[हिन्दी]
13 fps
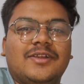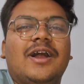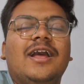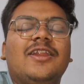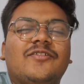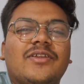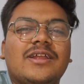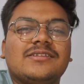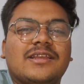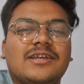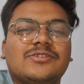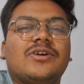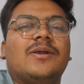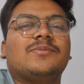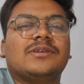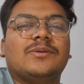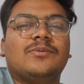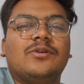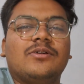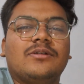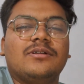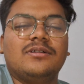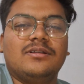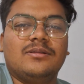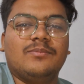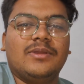तो हेलो फ्रेंड्स कैसे आप सब लोग
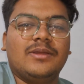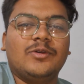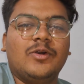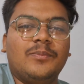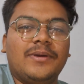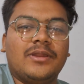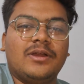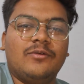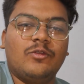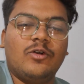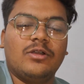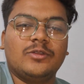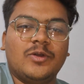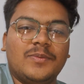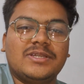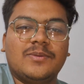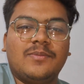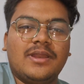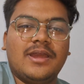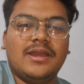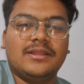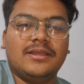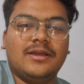मैं दोपहर का व्लॉग दो बजे बनाया